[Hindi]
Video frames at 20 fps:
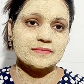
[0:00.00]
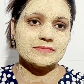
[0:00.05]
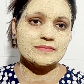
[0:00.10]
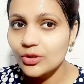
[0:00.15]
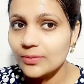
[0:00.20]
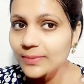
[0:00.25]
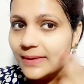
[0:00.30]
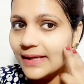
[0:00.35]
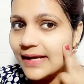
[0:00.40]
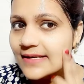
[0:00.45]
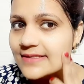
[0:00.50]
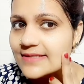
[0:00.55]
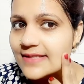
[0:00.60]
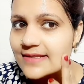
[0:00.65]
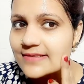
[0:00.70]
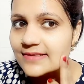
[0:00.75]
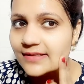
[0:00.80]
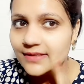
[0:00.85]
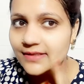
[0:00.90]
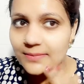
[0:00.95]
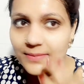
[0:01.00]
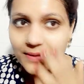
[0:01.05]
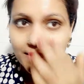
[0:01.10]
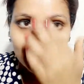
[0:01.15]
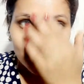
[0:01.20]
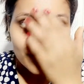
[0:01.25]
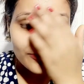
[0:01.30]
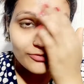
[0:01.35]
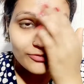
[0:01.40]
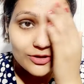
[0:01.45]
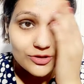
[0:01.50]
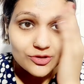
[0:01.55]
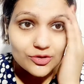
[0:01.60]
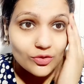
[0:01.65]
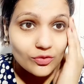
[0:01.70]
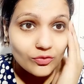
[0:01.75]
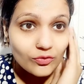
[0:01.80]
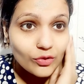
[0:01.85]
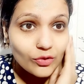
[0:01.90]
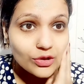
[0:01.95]
तो भी गाइस देख सकते हैं मैंने अपने फेस
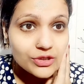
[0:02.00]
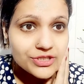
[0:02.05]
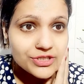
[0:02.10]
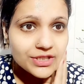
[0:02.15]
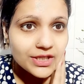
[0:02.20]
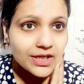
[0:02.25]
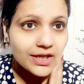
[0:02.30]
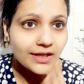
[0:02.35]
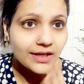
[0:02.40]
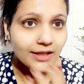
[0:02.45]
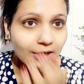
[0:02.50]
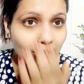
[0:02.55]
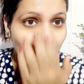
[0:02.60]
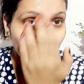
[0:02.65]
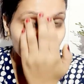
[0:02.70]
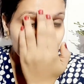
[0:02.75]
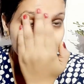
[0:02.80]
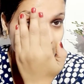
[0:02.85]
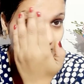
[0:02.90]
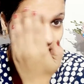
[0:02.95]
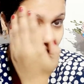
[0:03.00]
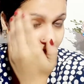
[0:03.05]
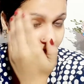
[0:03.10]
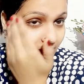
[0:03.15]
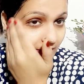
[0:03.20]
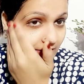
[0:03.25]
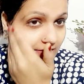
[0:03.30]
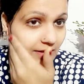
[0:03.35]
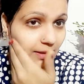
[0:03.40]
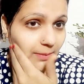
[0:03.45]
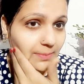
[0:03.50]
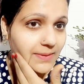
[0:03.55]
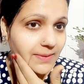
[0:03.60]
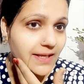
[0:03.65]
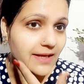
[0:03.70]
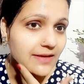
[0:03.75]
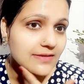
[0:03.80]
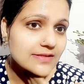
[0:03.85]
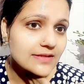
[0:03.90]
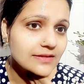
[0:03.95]
को वॉश कर लिया और इसका इफेक्ट आप
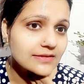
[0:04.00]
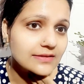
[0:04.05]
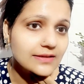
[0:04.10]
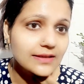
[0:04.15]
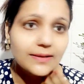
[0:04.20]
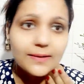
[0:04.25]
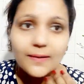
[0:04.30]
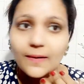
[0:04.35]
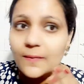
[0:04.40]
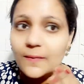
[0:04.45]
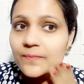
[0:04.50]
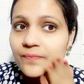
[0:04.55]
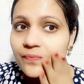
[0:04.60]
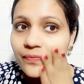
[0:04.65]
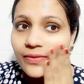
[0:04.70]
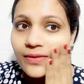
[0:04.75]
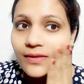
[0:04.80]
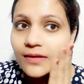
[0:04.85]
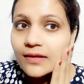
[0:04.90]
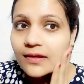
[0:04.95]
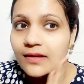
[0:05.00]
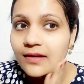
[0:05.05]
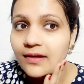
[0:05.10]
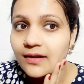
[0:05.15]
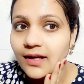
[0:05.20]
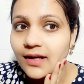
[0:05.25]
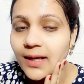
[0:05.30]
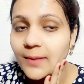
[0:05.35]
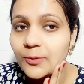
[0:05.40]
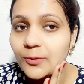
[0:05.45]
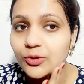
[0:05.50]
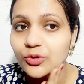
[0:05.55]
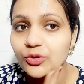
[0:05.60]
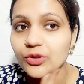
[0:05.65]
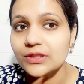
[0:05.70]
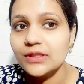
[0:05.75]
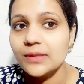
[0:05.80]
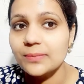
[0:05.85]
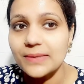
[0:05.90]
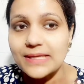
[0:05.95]
देख सकते हैं आपको
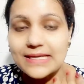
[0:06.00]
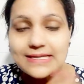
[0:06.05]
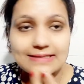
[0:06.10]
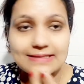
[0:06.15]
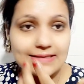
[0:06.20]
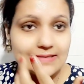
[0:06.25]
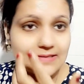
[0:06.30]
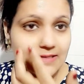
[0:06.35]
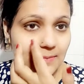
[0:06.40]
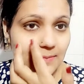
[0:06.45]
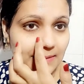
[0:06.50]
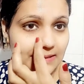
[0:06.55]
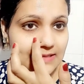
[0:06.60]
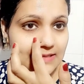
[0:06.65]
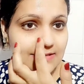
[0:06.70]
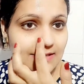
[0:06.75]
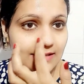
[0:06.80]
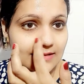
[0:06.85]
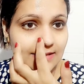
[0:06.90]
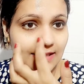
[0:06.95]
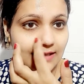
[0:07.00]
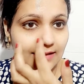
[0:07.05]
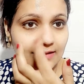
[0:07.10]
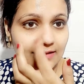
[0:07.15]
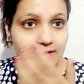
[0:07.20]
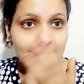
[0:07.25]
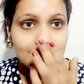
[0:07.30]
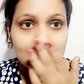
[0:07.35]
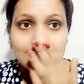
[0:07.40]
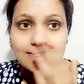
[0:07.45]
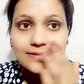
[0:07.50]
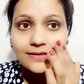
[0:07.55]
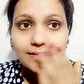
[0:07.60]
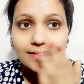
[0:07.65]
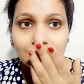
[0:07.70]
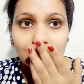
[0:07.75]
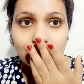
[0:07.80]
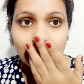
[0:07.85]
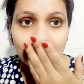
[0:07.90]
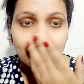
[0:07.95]
तुरंत अपनी स्किन से पता चल जाएगा कि इसका
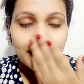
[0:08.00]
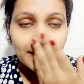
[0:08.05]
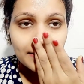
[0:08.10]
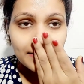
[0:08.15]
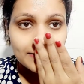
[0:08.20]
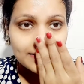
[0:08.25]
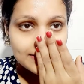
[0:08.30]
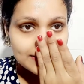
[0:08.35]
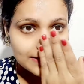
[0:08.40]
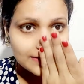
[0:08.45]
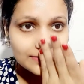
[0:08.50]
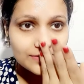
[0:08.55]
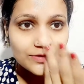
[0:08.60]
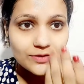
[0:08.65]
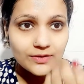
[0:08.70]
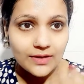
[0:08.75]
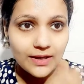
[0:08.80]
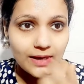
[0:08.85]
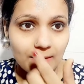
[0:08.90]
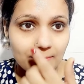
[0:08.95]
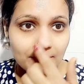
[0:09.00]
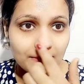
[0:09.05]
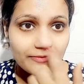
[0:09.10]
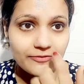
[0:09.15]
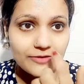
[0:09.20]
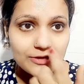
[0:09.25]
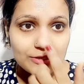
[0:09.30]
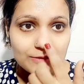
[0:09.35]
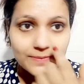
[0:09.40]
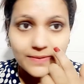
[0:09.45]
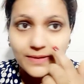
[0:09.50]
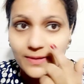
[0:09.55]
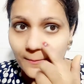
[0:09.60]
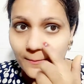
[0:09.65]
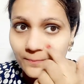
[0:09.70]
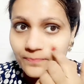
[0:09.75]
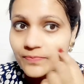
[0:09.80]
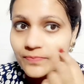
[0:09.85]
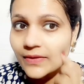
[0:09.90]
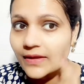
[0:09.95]
कितना प्यारा रिजल्ट जो है आपके फेस पर
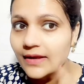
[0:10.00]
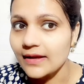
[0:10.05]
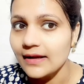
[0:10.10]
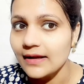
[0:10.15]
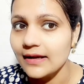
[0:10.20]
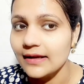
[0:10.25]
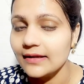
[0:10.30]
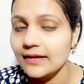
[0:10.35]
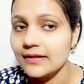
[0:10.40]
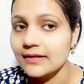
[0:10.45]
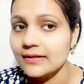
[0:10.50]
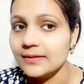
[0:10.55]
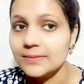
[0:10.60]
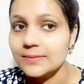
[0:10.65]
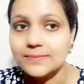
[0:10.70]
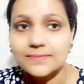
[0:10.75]
आया है